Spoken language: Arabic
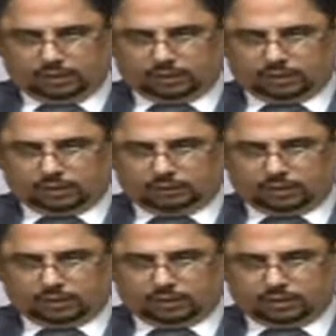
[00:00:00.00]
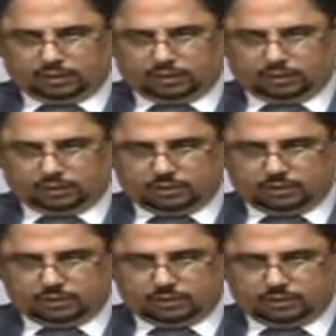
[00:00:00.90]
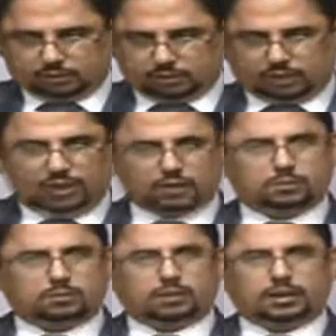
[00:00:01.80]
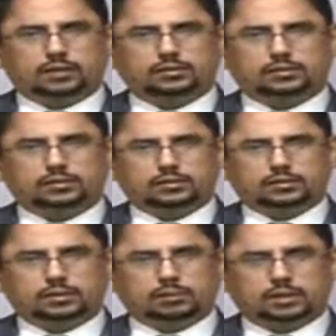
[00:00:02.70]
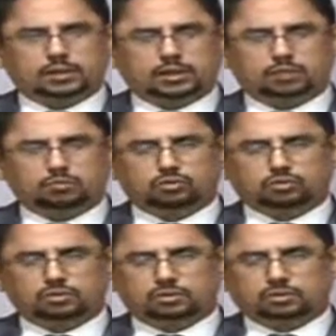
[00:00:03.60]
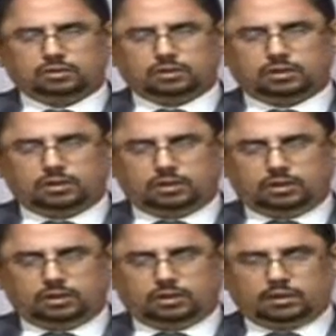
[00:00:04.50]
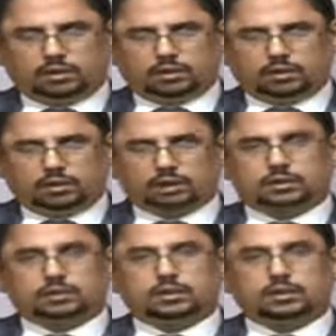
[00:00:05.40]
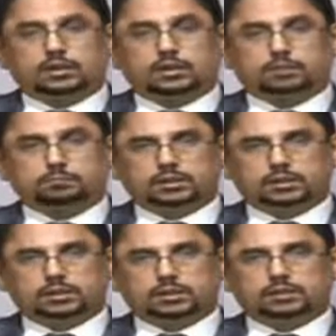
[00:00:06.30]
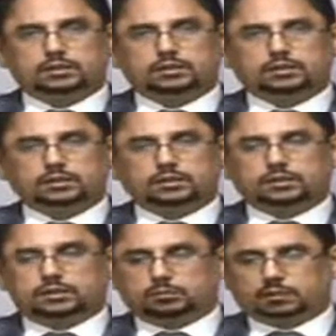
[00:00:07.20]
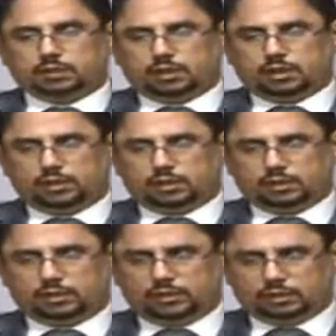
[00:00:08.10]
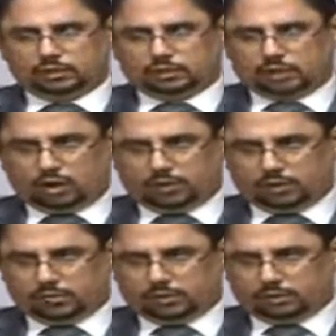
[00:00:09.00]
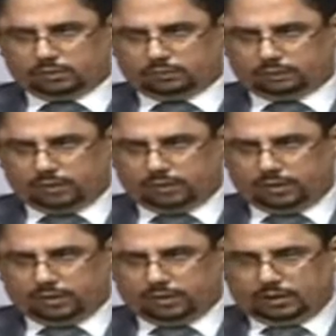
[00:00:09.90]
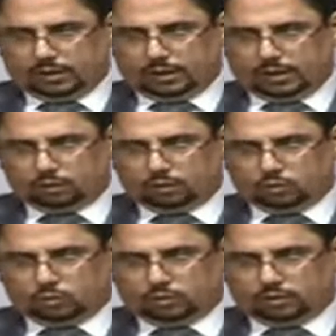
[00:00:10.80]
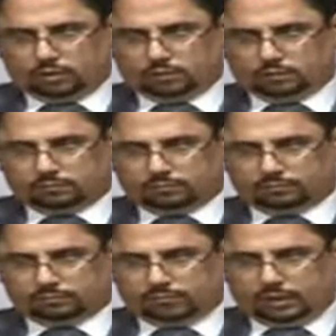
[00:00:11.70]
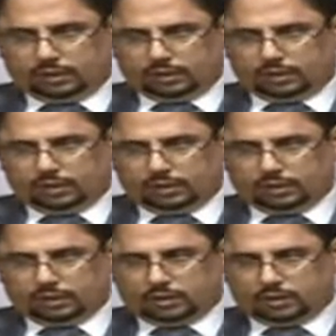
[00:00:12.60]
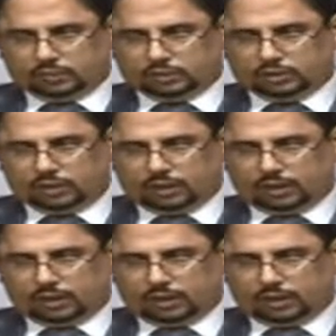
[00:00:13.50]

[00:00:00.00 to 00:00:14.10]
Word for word: طبعا المشاركة من المعارض كما تعلمون ذات أهمية كبيرة لعدة عوامل العامل الأول أنها من شأن هذه